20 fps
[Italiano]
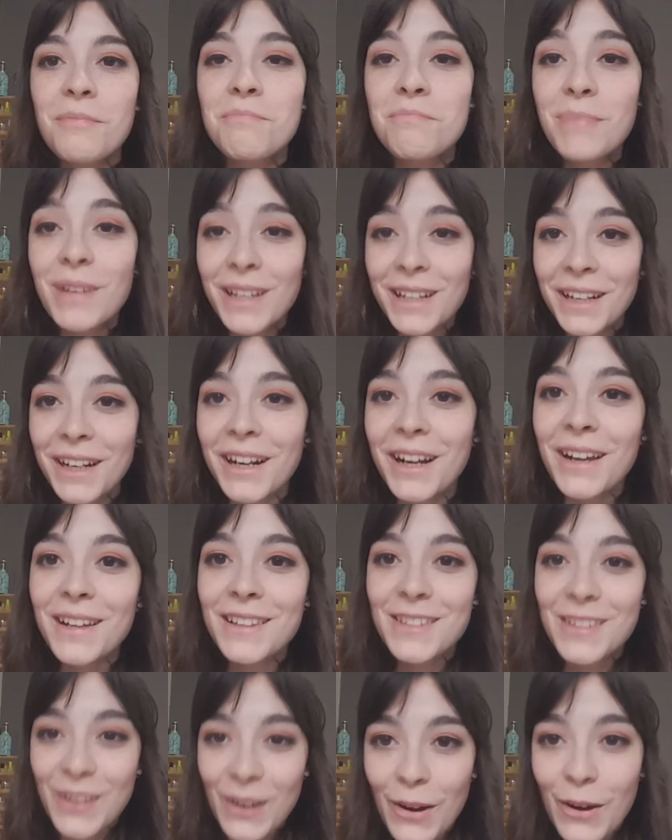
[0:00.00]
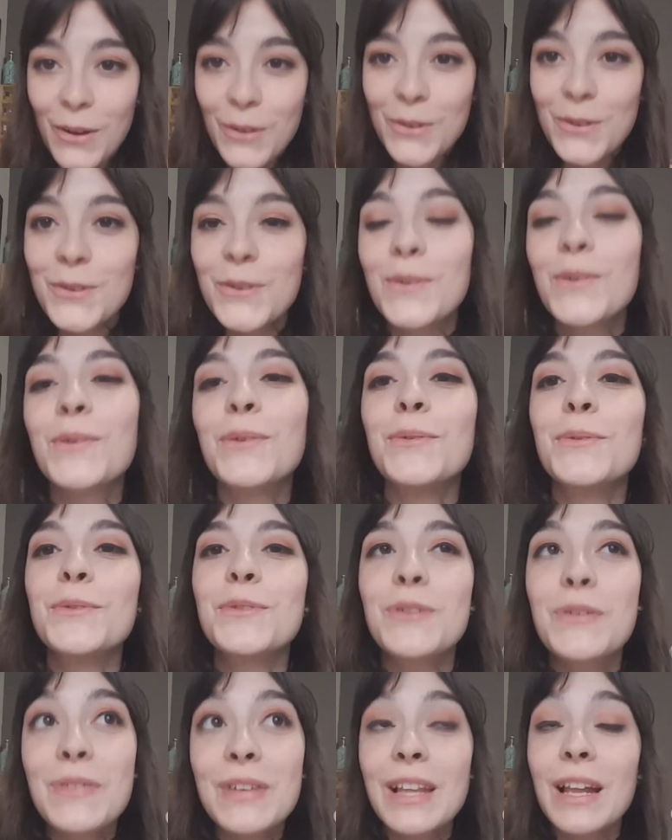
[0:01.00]
Bene ragazze, ho
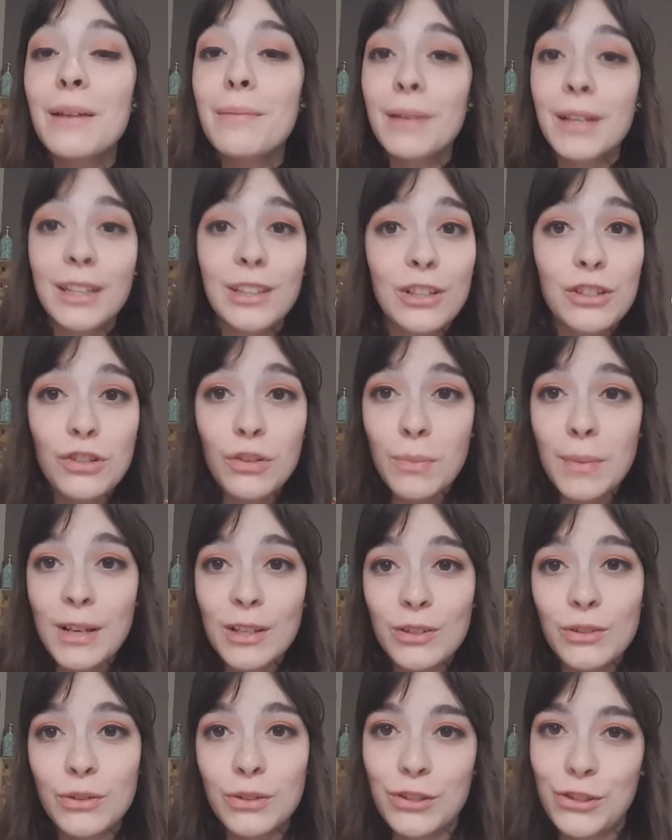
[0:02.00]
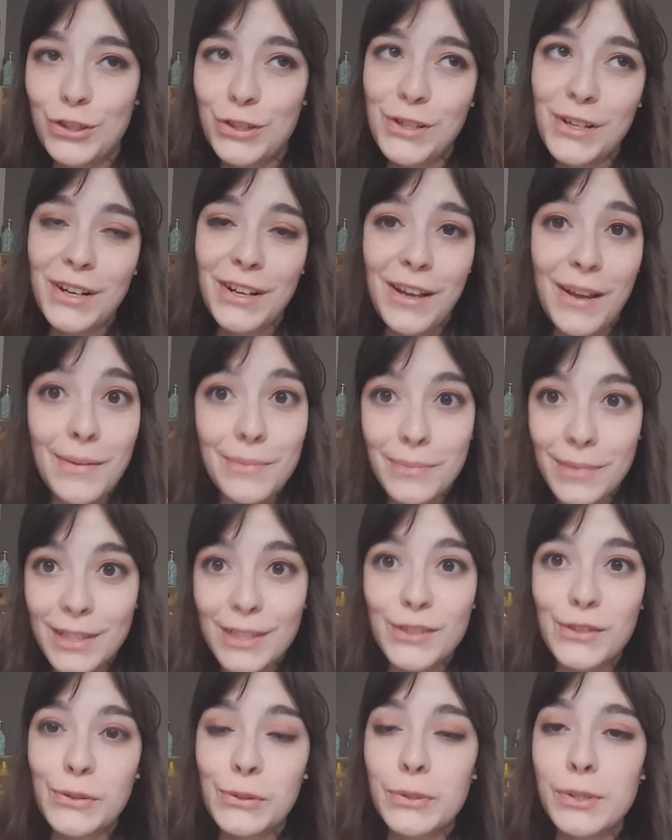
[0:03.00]
concluso, finalmente ci ho messo circa
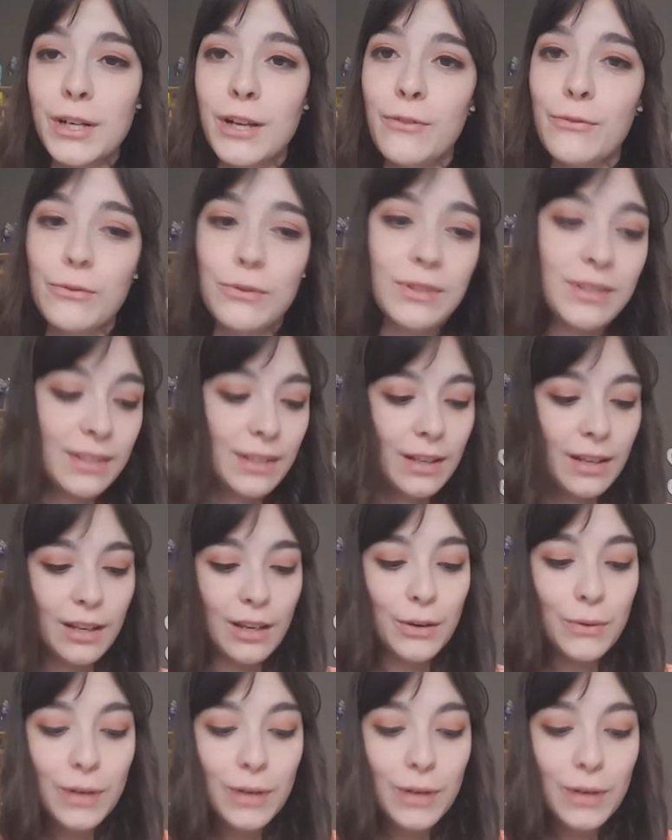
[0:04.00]
mezz'ora, forse anche